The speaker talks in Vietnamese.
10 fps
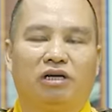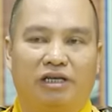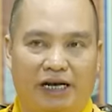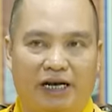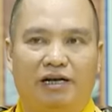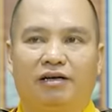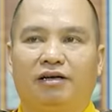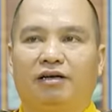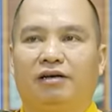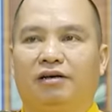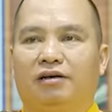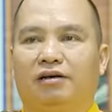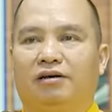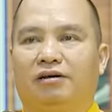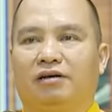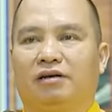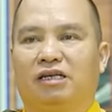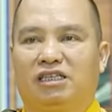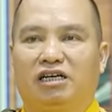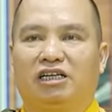như thế
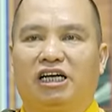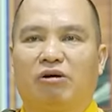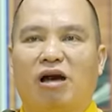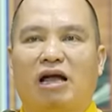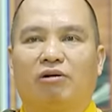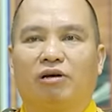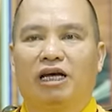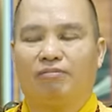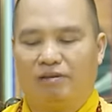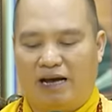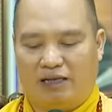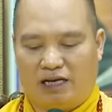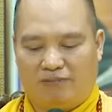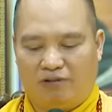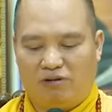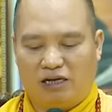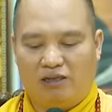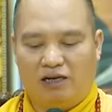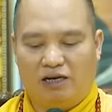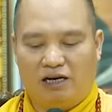trương thiện hòa lúc đấy mới bạch thật với hòa
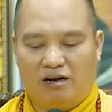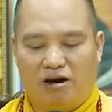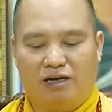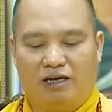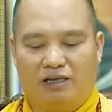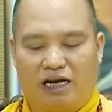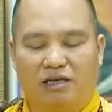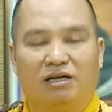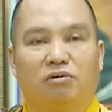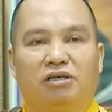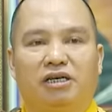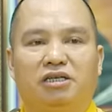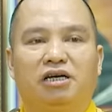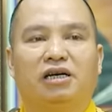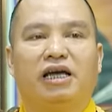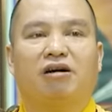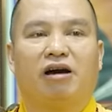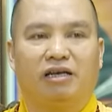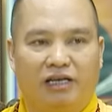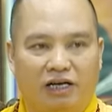thượng là con chẳng giấu gì trước đây
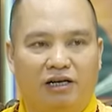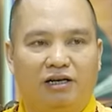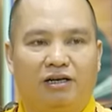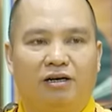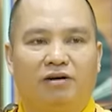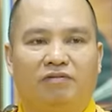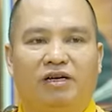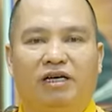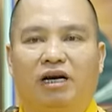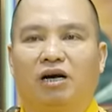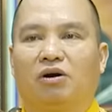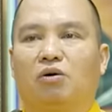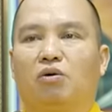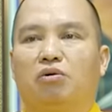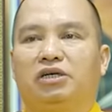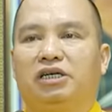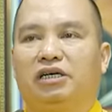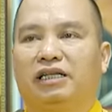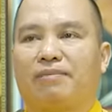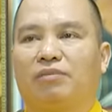con gì vì ngu
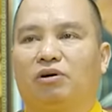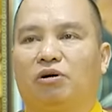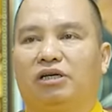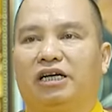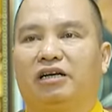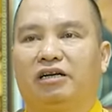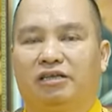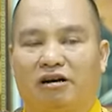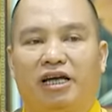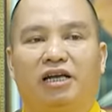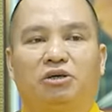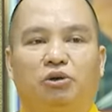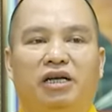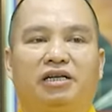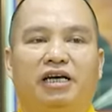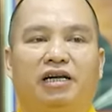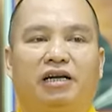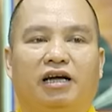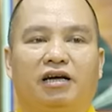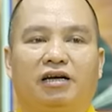si tâm tối cho nên, cho nên chuyên giết
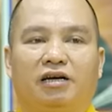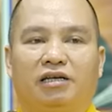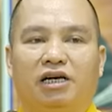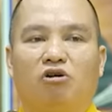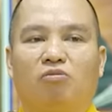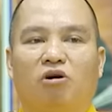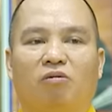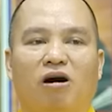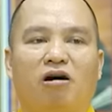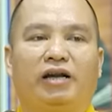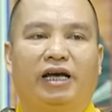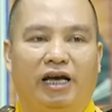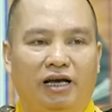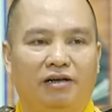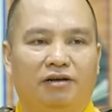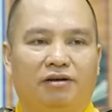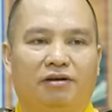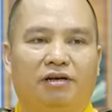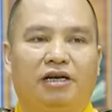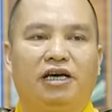trâu mổ bò để
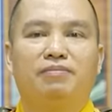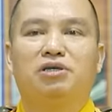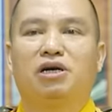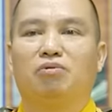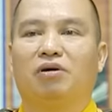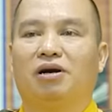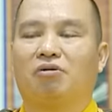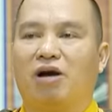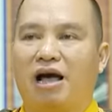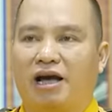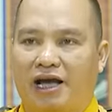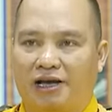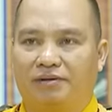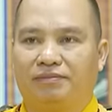kiếm sống qua ngày